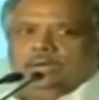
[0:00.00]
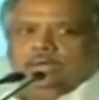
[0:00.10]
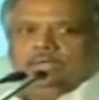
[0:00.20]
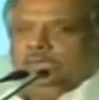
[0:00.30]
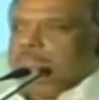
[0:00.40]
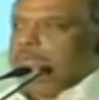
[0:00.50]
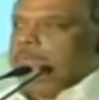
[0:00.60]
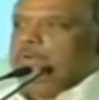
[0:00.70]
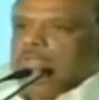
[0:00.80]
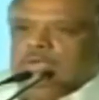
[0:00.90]
நியாய தீர்ப்பு
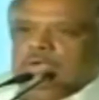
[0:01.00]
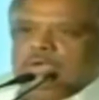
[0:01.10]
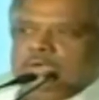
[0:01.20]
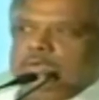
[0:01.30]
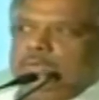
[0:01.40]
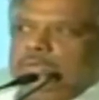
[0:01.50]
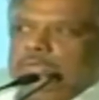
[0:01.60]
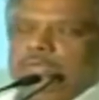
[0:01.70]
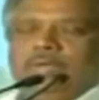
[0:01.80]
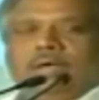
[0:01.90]
எப்பொழுது என்று கேட்கும்
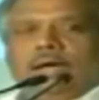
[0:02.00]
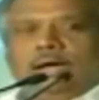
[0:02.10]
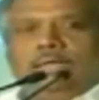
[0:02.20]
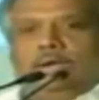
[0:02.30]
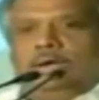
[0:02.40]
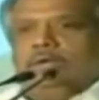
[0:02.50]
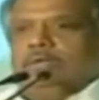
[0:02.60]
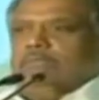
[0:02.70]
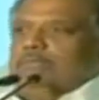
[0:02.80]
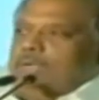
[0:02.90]
பொழுது அது
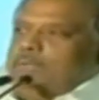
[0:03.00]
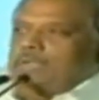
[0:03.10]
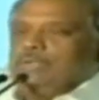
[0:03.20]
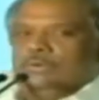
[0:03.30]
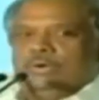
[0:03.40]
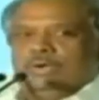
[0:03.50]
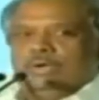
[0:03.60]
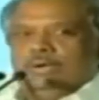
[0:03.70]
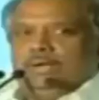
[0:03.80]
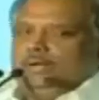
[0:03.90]
வரட்டும் நான் பார்த்து
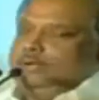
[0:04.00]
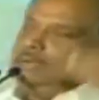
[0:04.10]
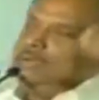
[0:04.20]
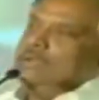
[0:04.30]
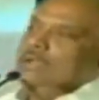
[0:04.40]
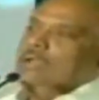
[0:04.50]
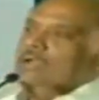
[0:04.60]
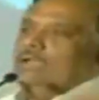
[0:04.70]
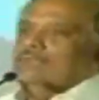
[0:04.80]
கொண்டிருக்கின்றேன் நான்